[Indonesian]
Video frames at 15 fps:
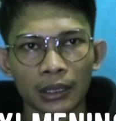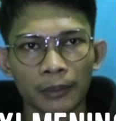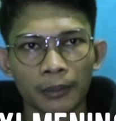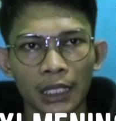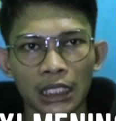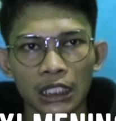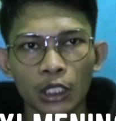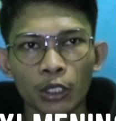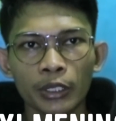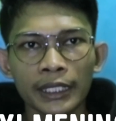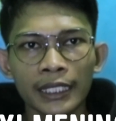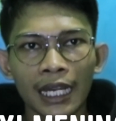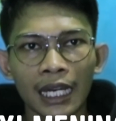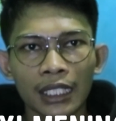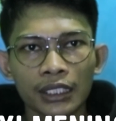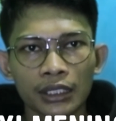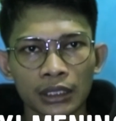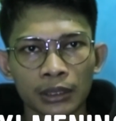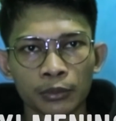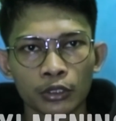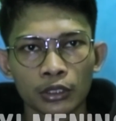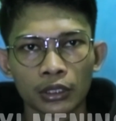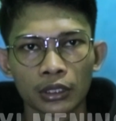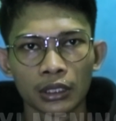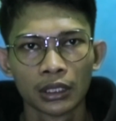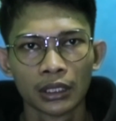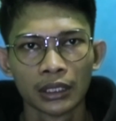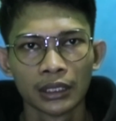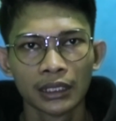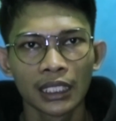Mengetahui hal tersebut,
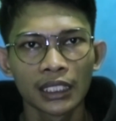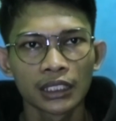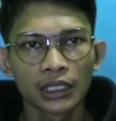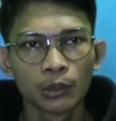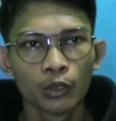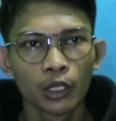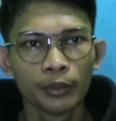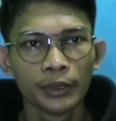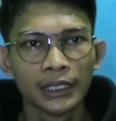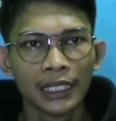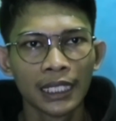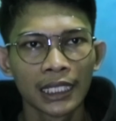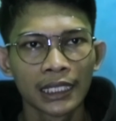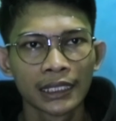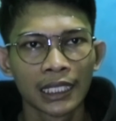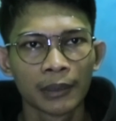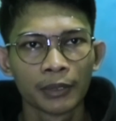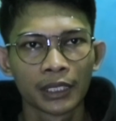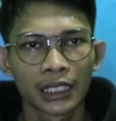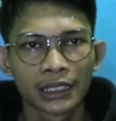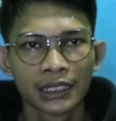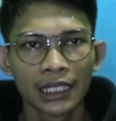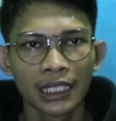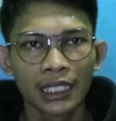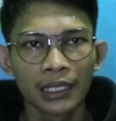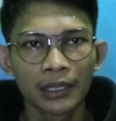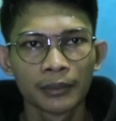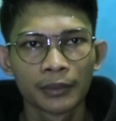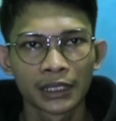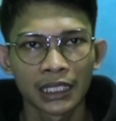dari semua bidan yang
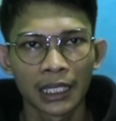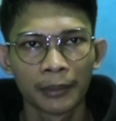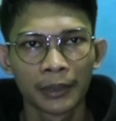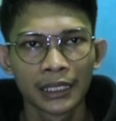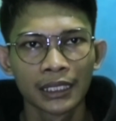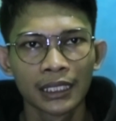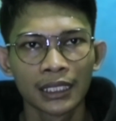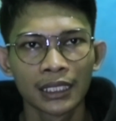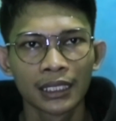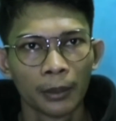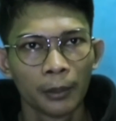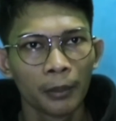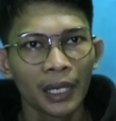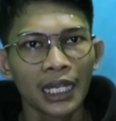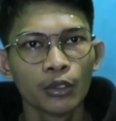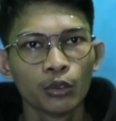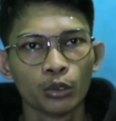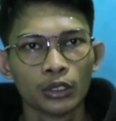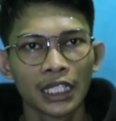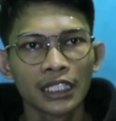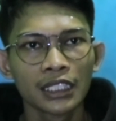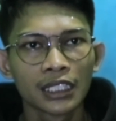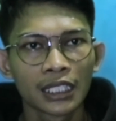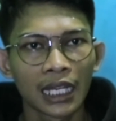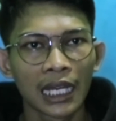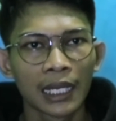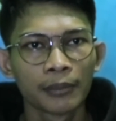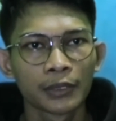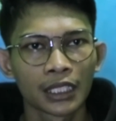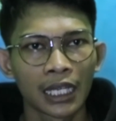bekerja bersamanya malu dan
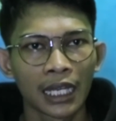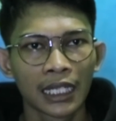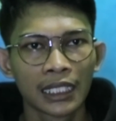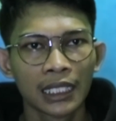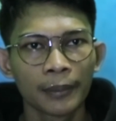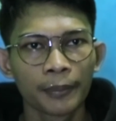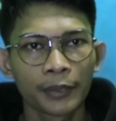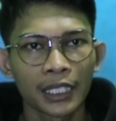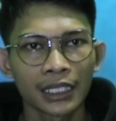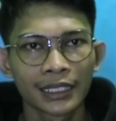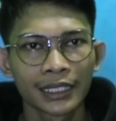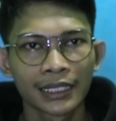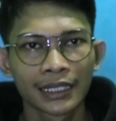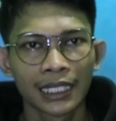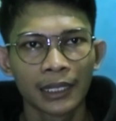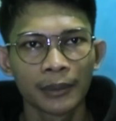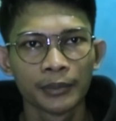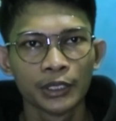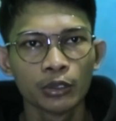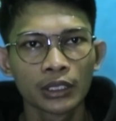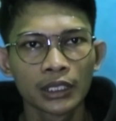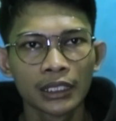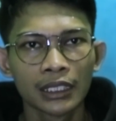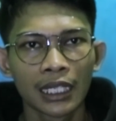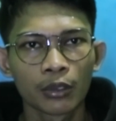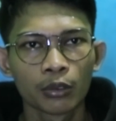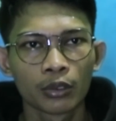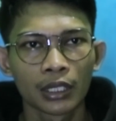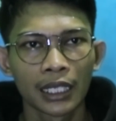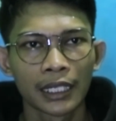geram terhadap praktek yang Miyuki
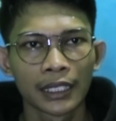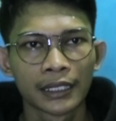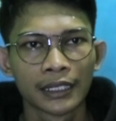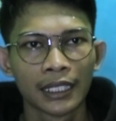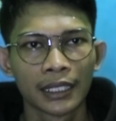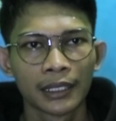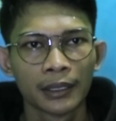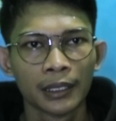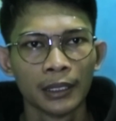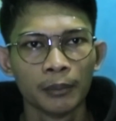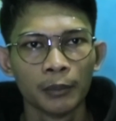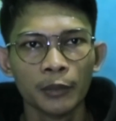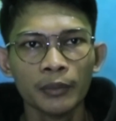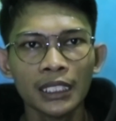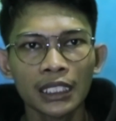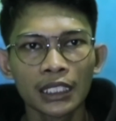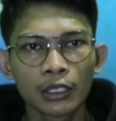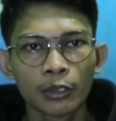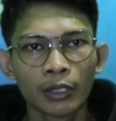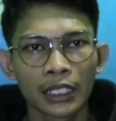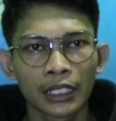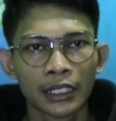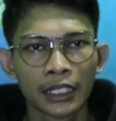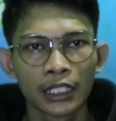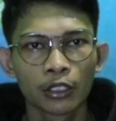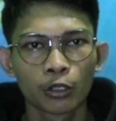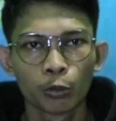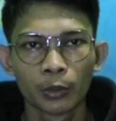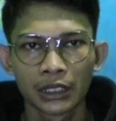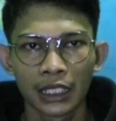lakukan dan memilih keluar dari
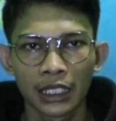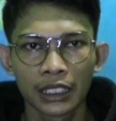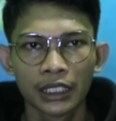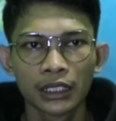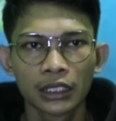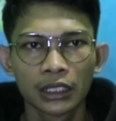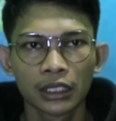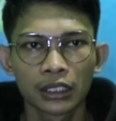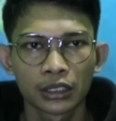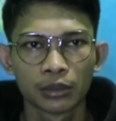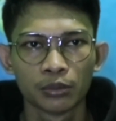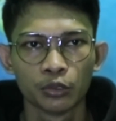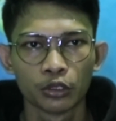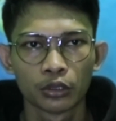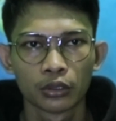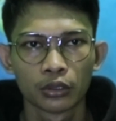rumah sakit tersebut.